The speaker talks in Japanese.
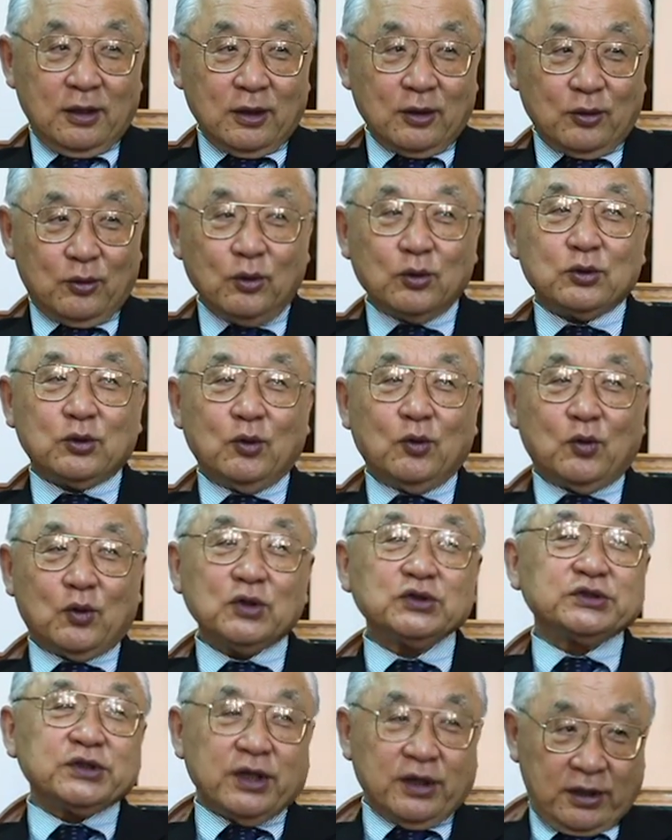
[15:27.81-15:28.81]
行動を起こ
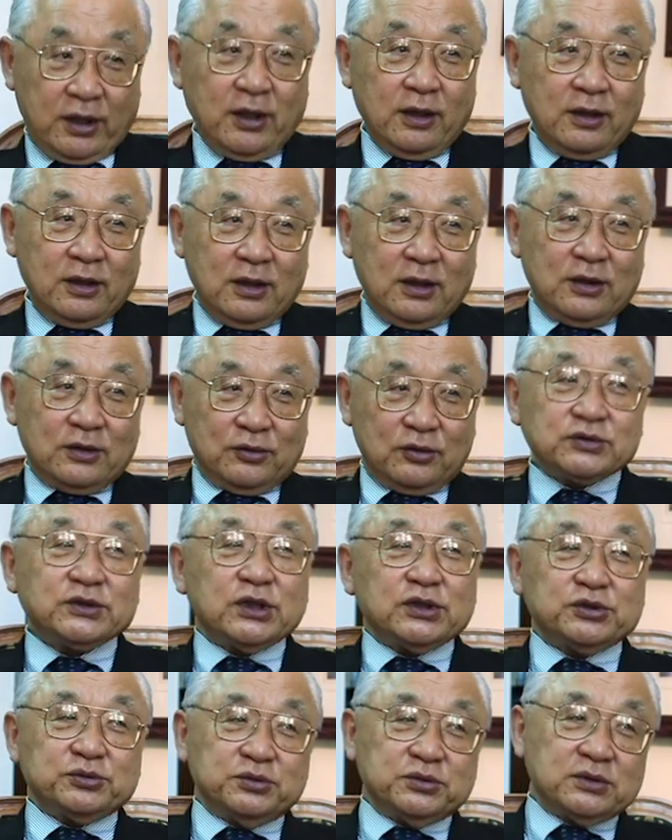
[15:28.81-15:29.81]
してねそして
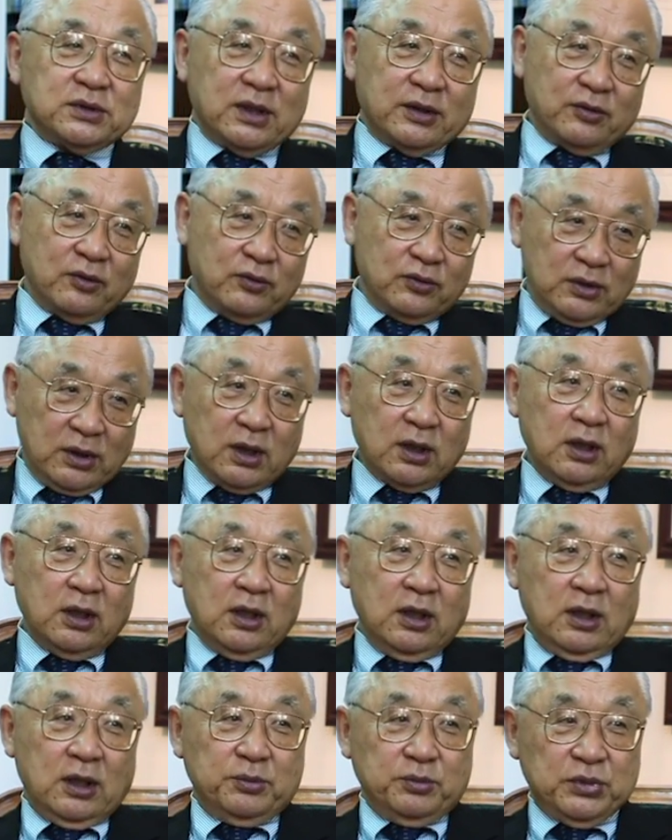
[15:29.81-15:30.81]
自分がそこで
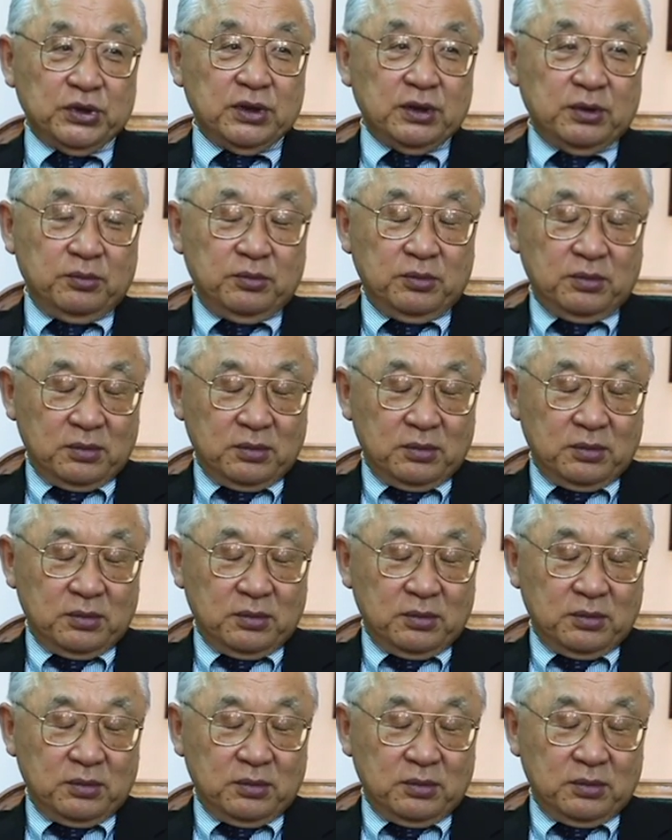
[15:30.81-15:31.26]
身に